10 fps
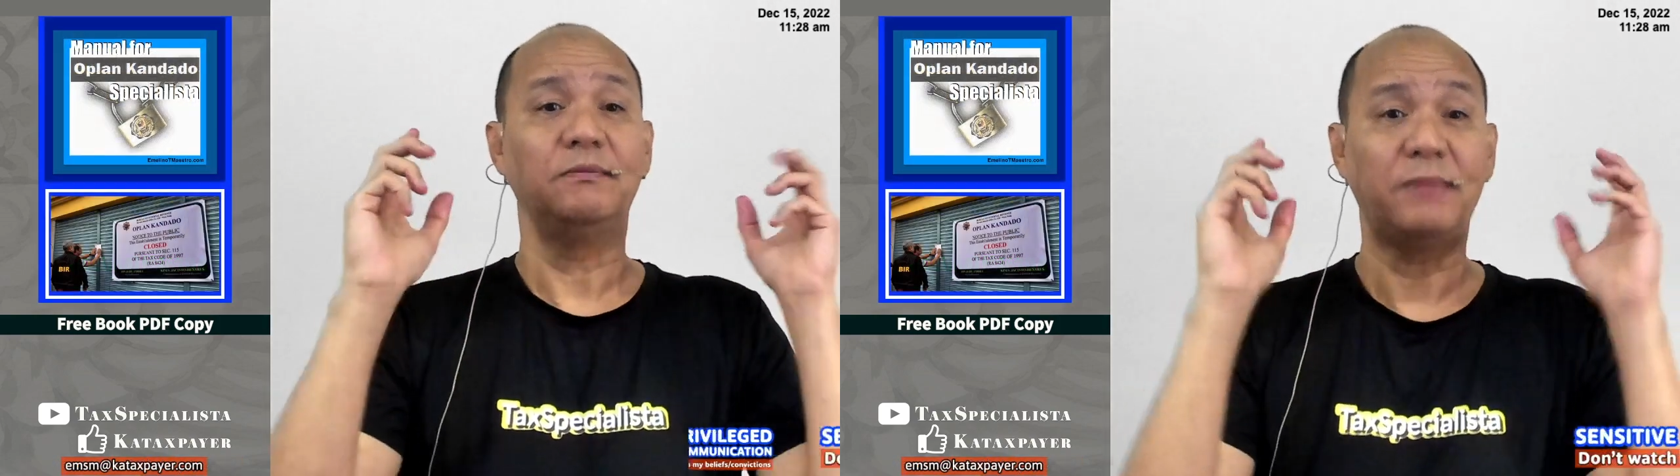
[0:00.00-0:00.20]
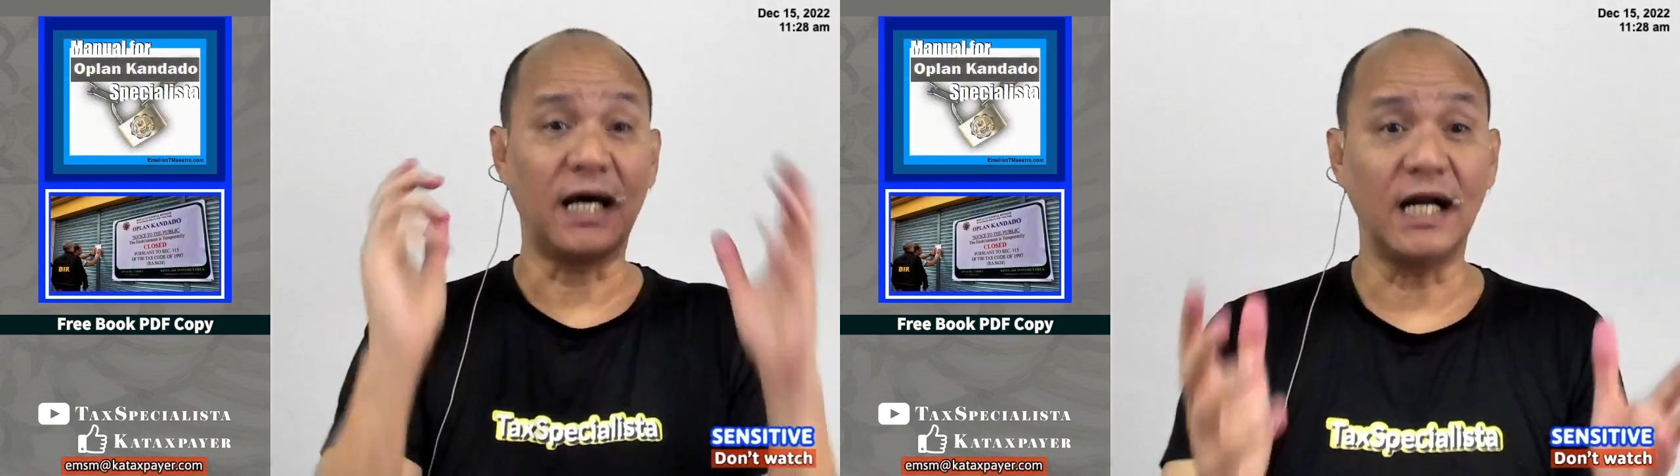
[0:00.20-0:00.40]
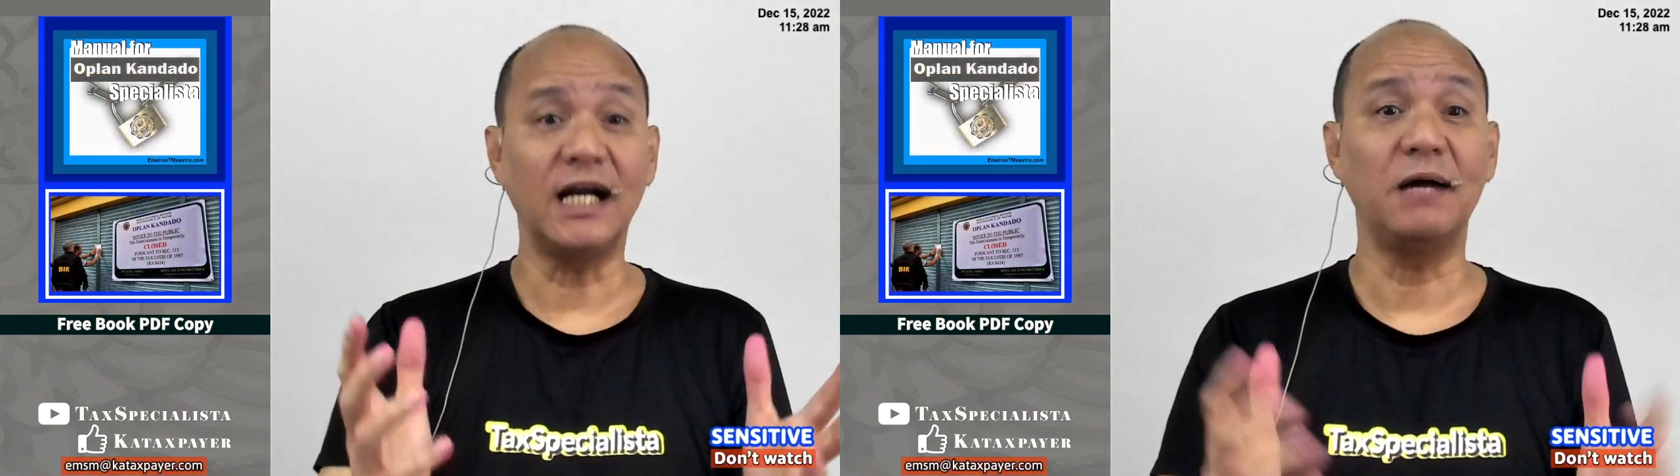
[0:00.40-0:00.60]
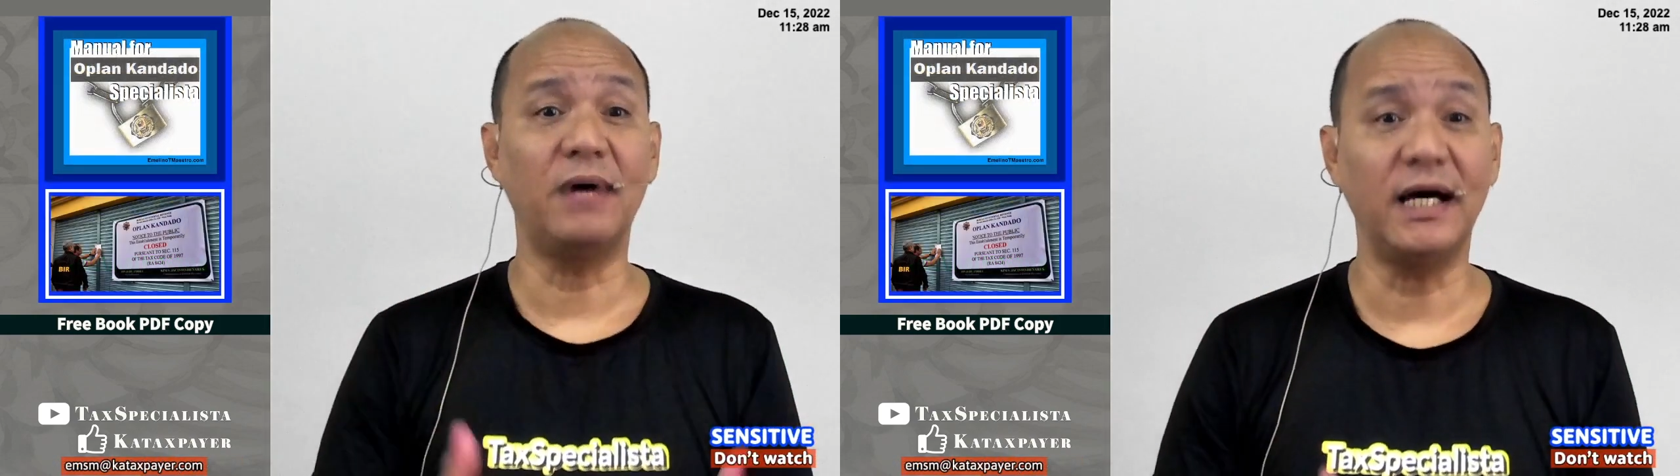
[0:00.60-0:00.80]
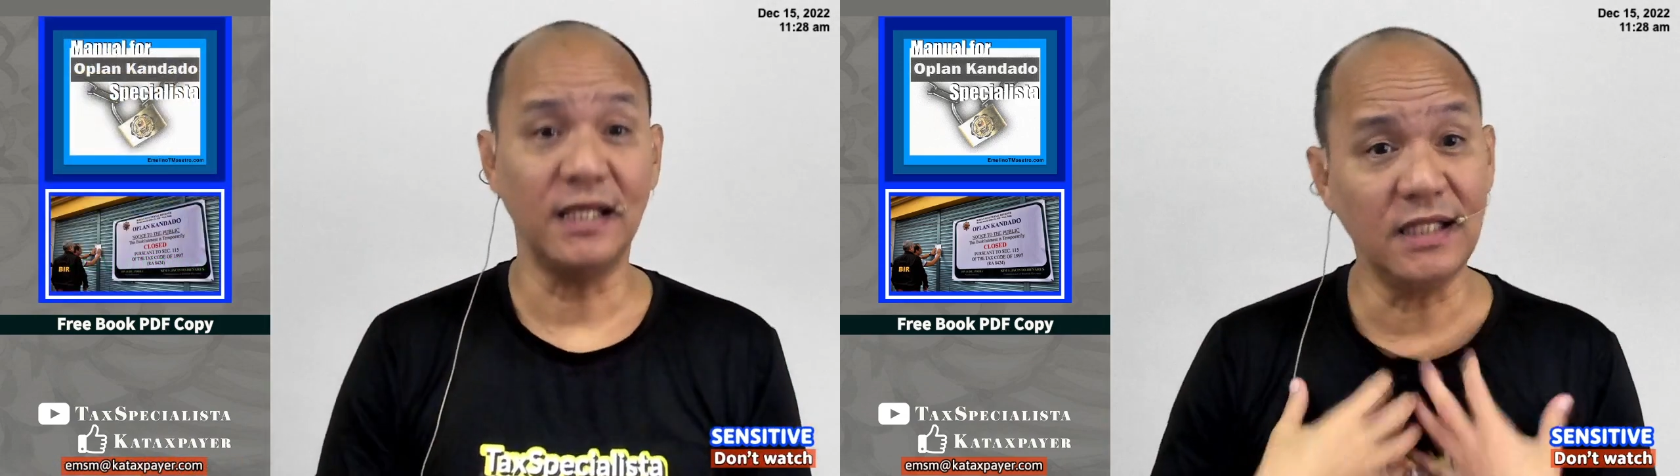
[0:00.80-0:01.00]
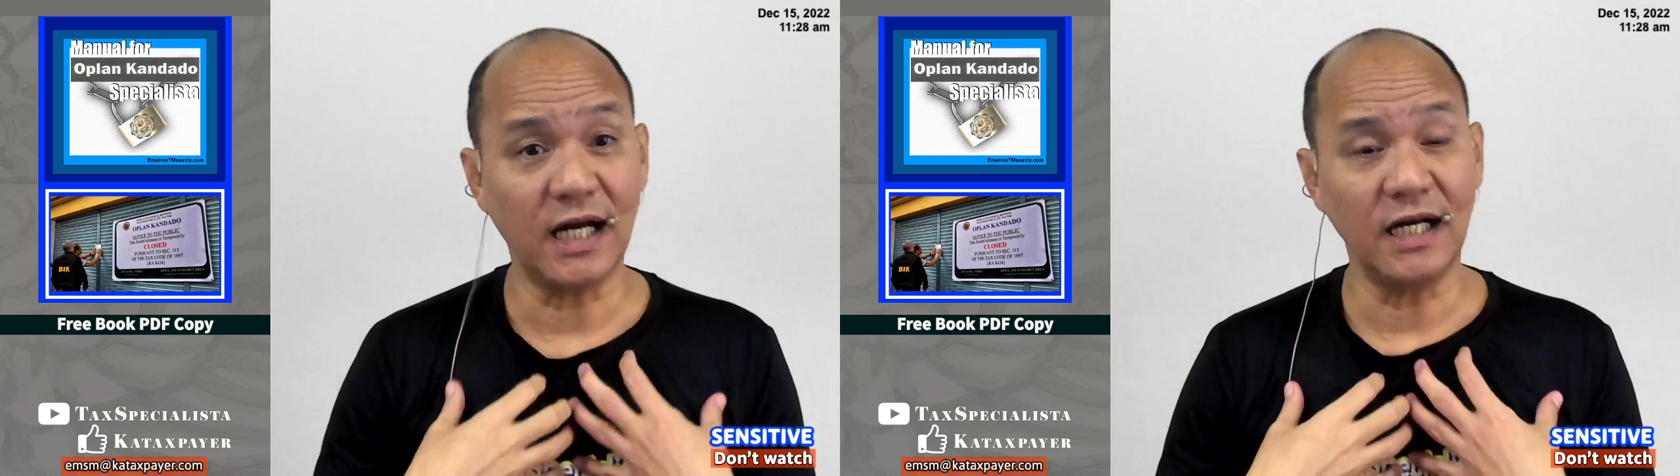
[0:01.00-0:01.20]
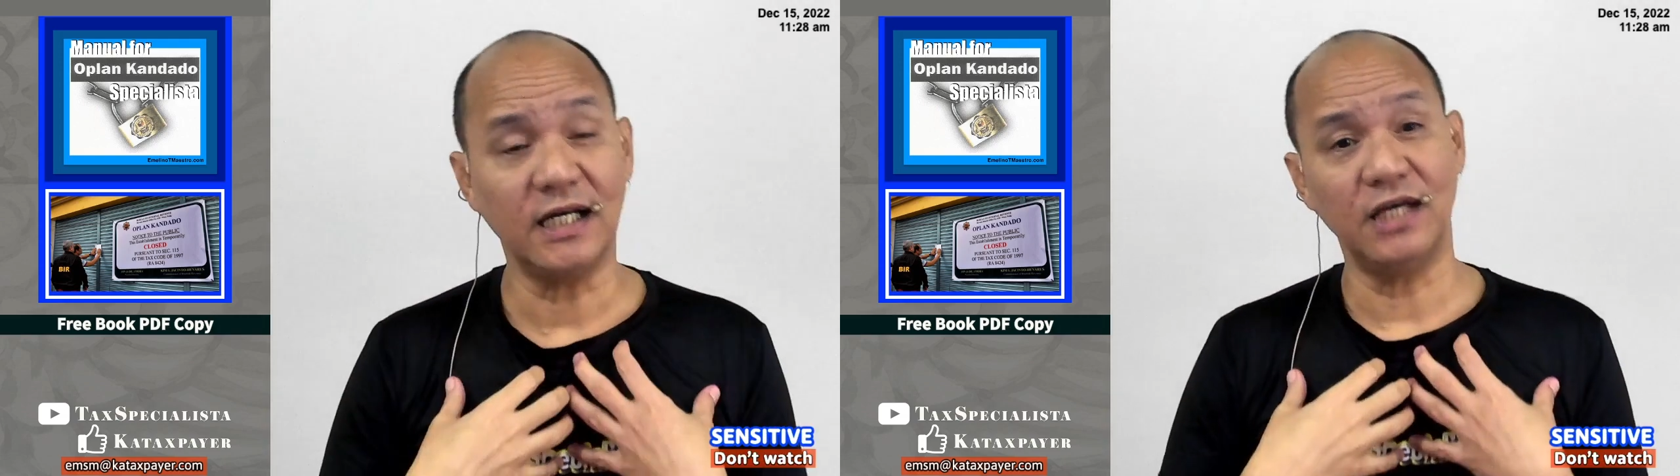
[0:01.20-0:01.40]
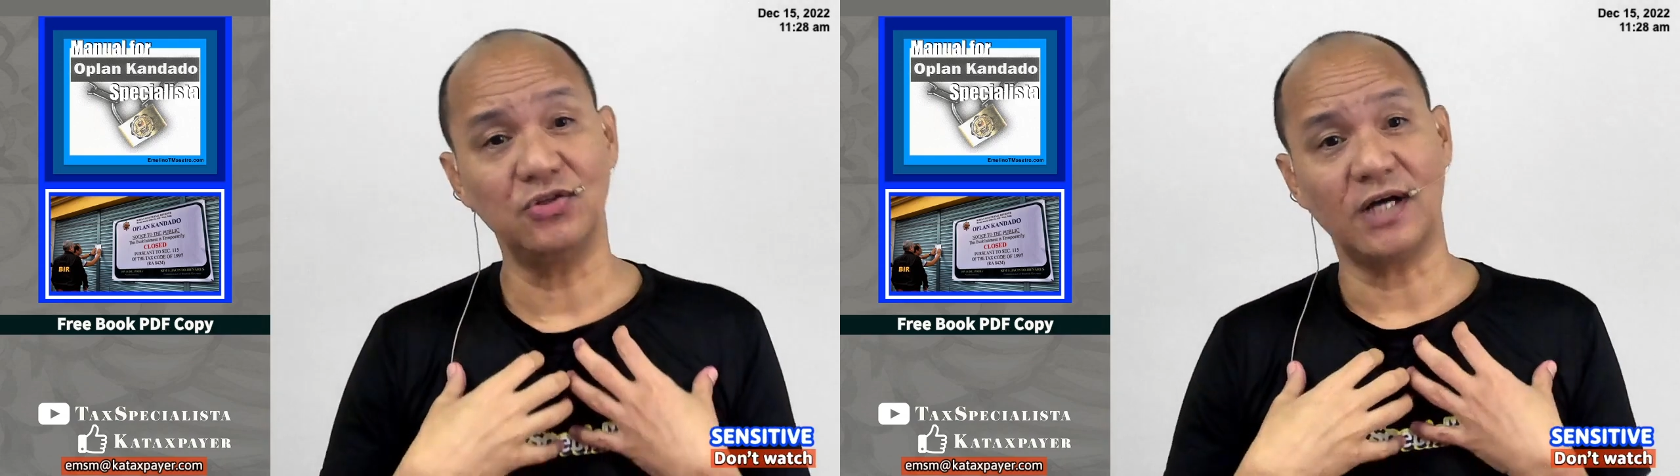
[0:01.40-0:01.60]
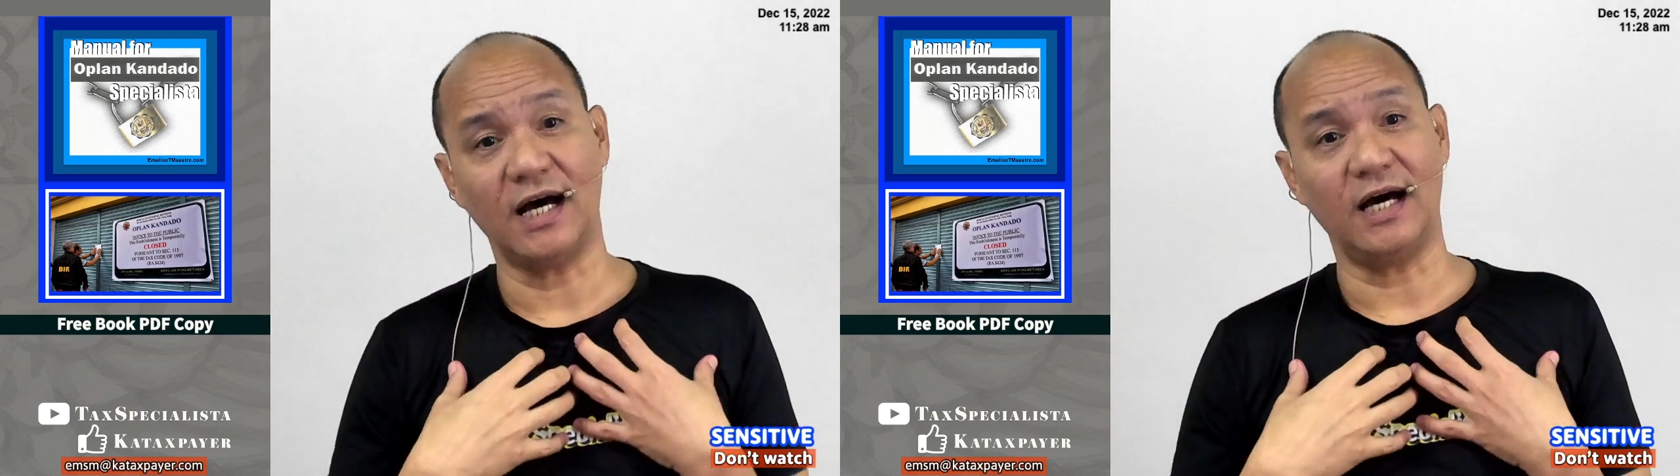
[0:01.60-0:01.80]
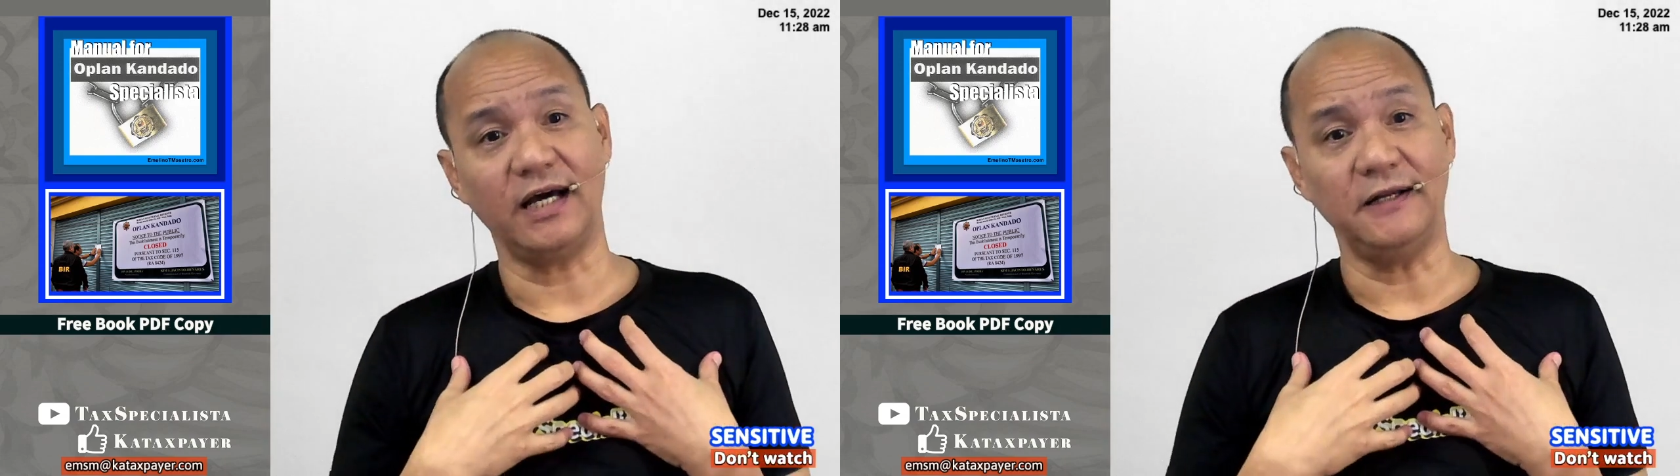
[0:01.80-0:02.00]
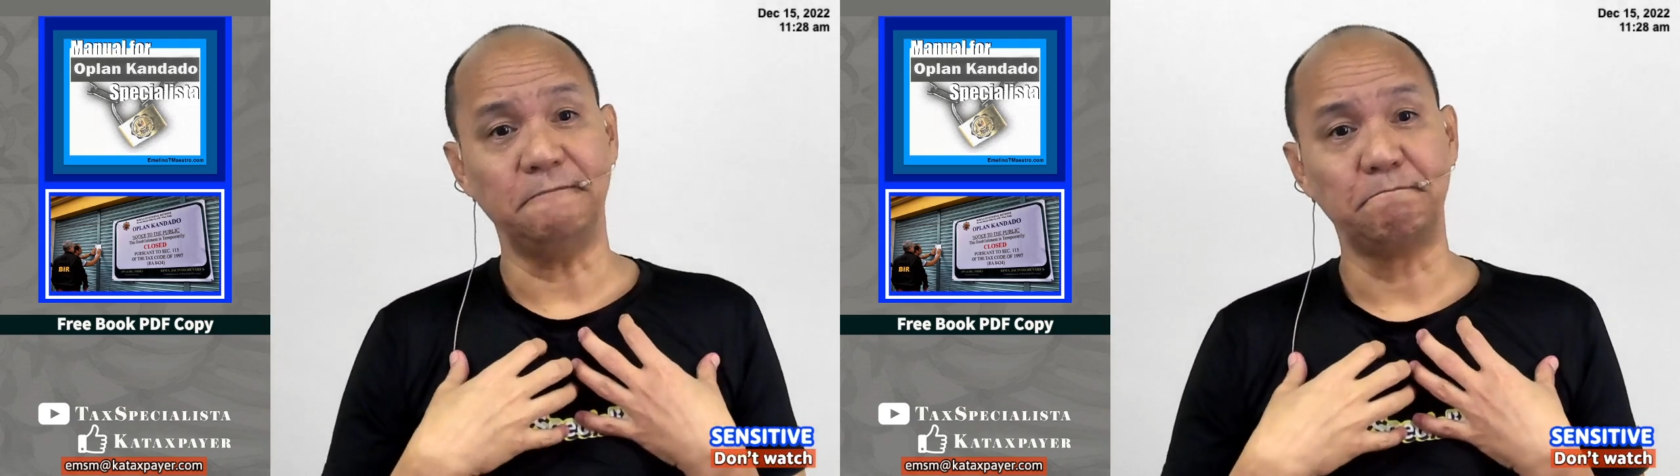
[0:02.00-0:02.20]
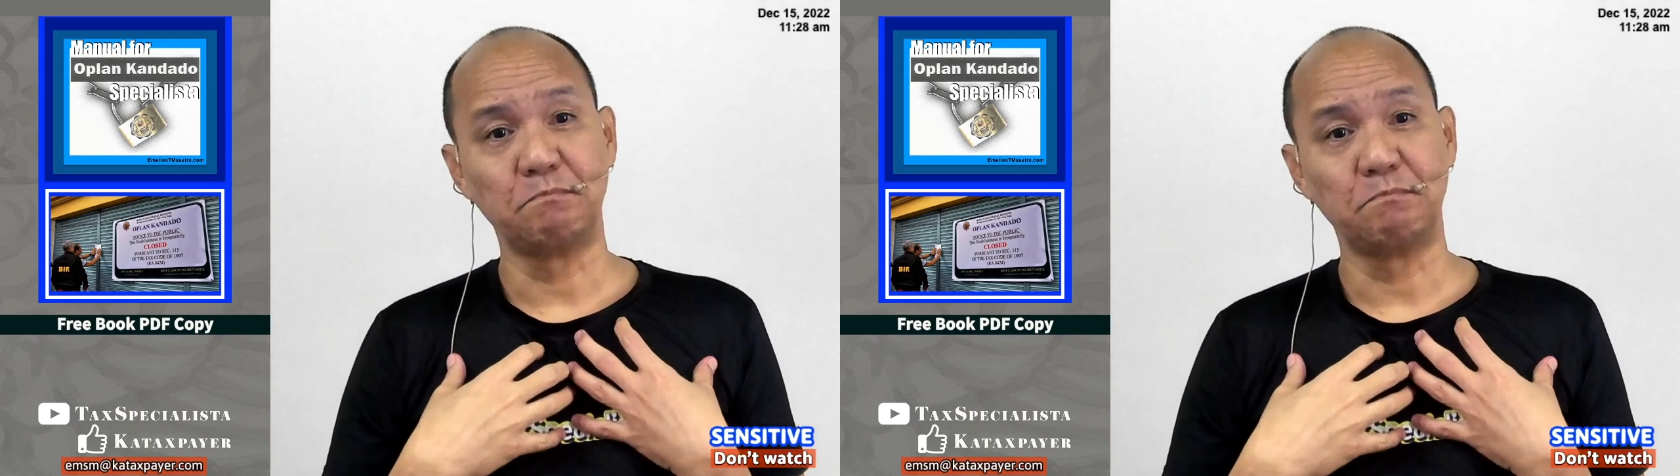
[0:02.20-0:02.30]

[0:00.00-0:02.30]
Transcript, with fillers: Parang nagbayad na rin kayo sa akin.